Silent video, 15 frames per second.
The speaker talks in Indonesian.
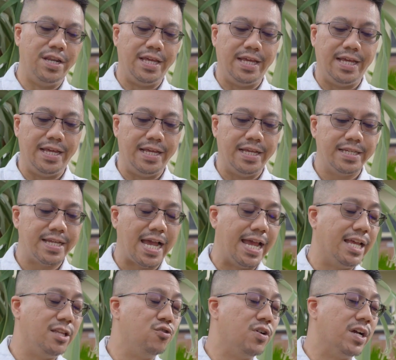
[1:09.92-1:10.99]
Doni,
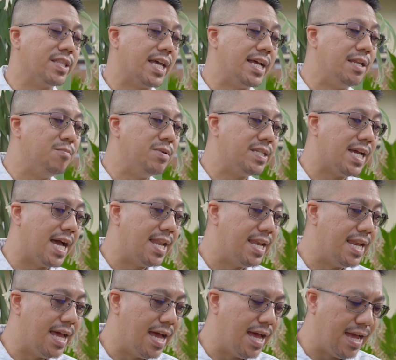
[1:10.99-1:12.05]
saya juga tadi
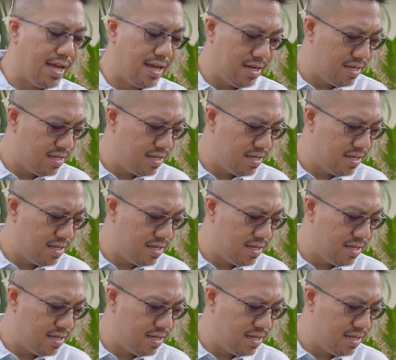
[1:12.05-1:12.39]
bercanda.